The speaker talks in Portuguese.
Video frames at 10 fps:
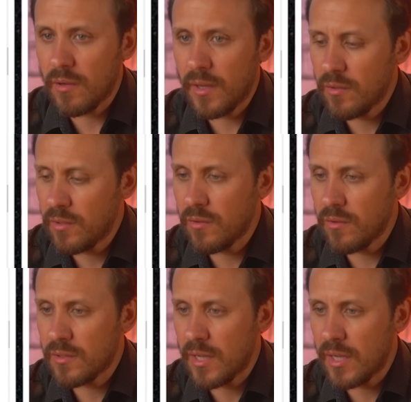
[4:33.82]
É um
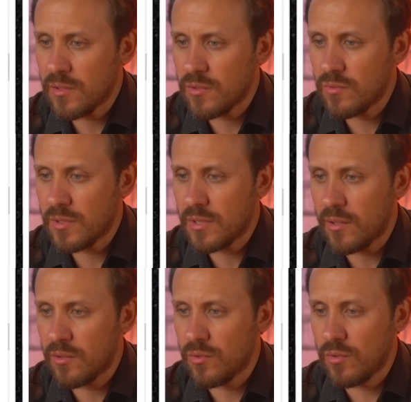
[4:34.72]
negócio
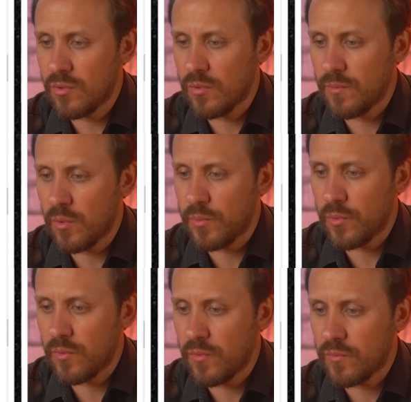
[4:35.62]
assustador, meu
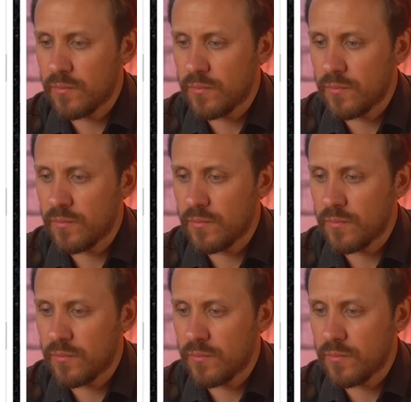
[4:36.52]
povo.